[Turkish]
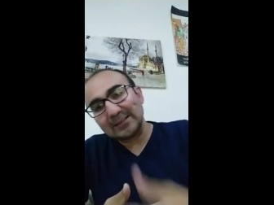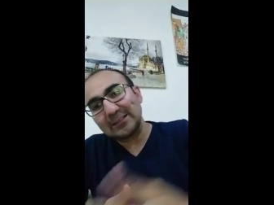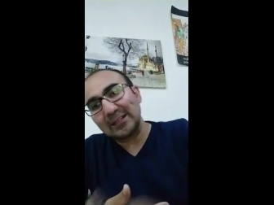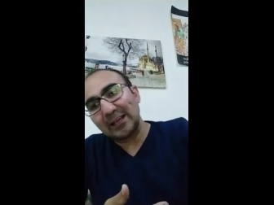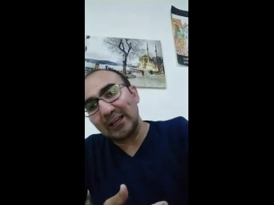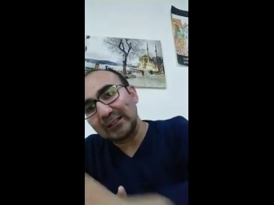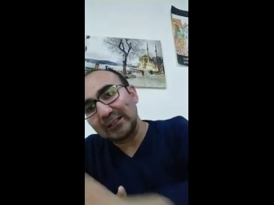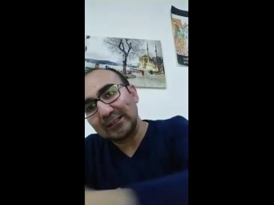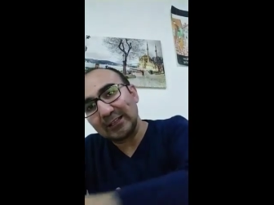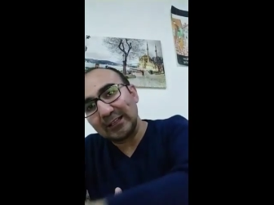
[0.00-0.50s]

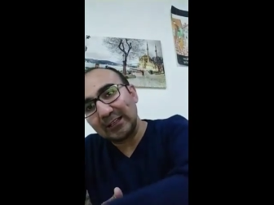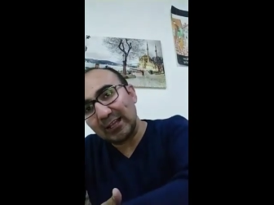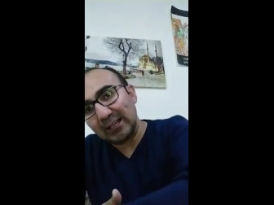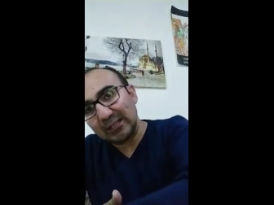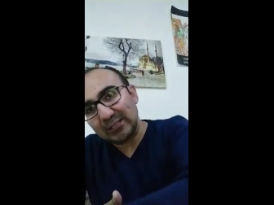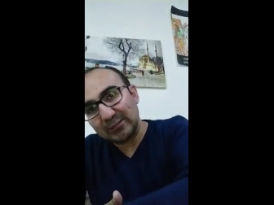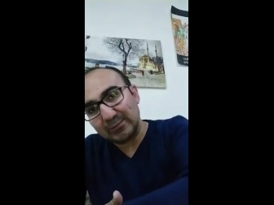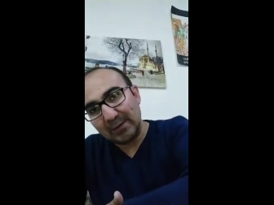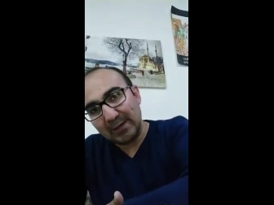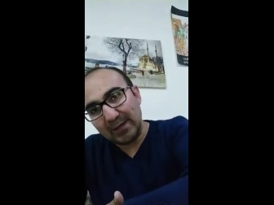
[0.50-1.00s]
tahta
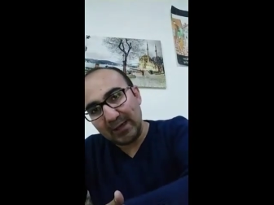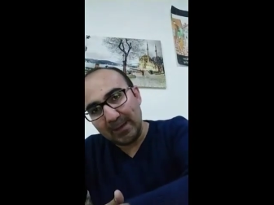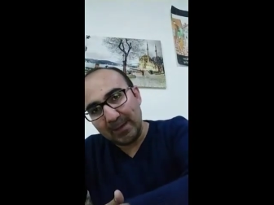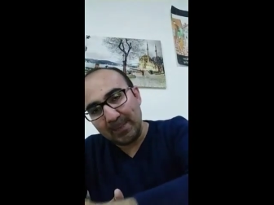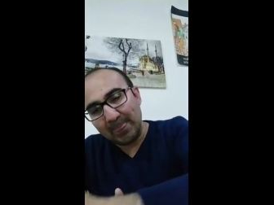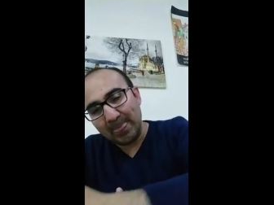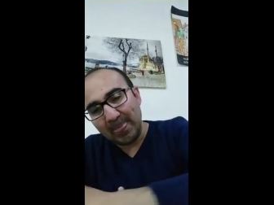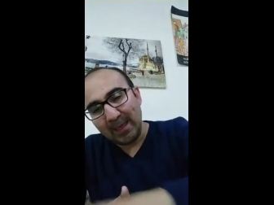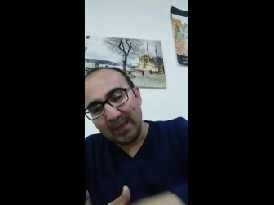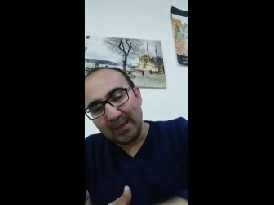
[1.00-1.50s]
geçmeye
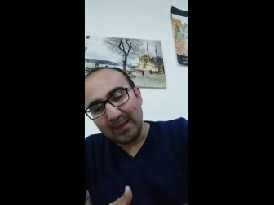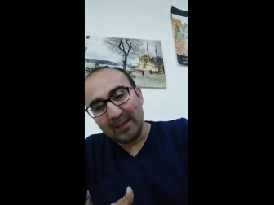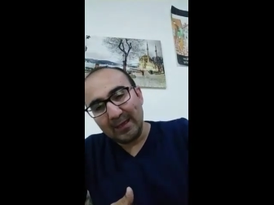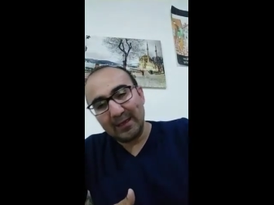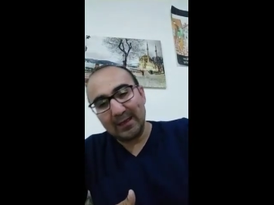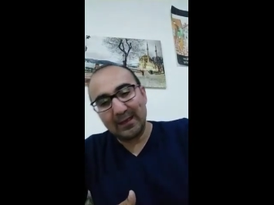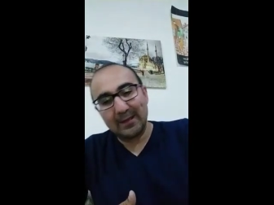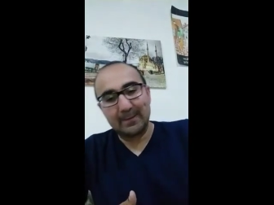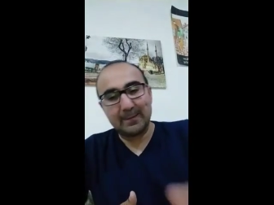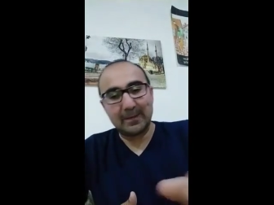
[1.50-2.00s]

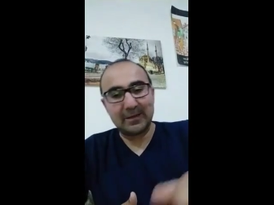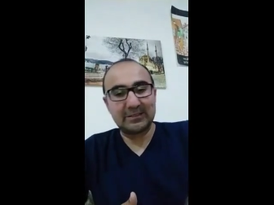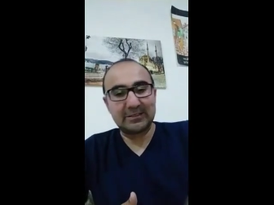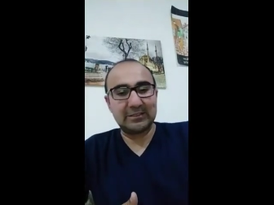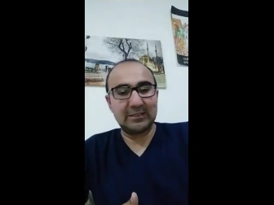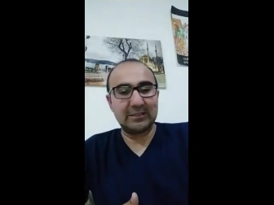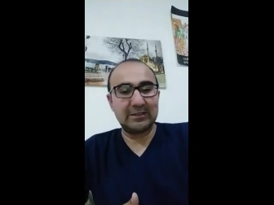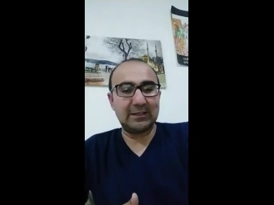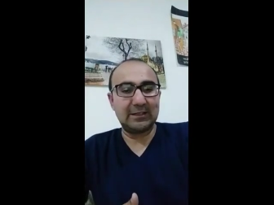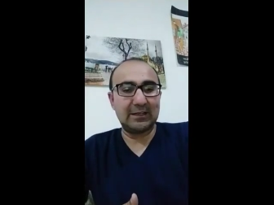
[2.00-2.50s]
e,
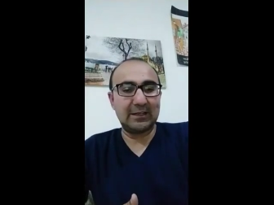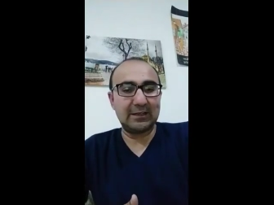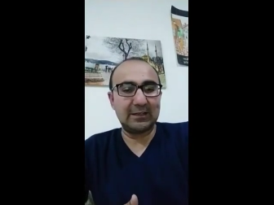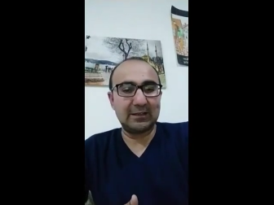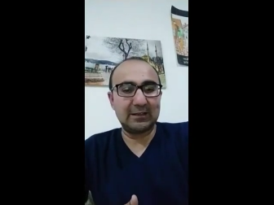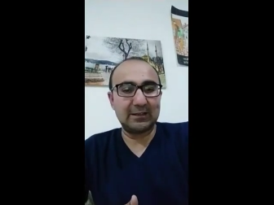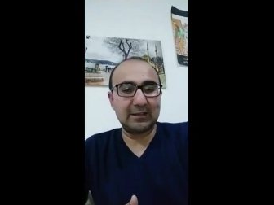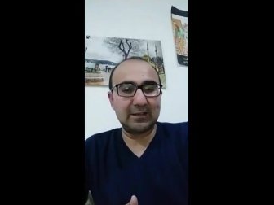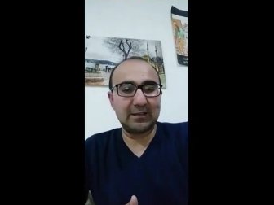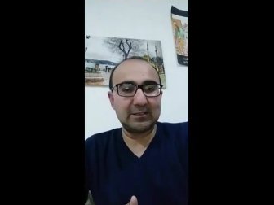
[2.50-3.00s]
başladılar
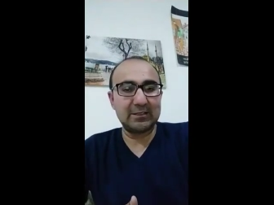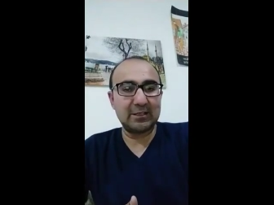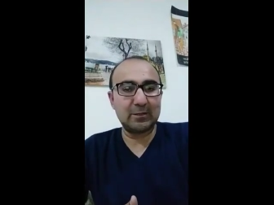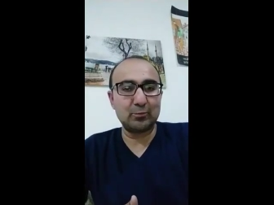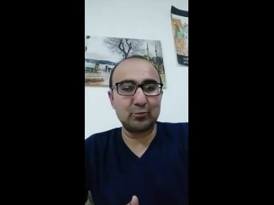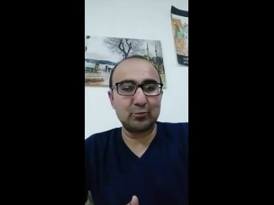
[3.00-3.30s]
arkadaşlar bu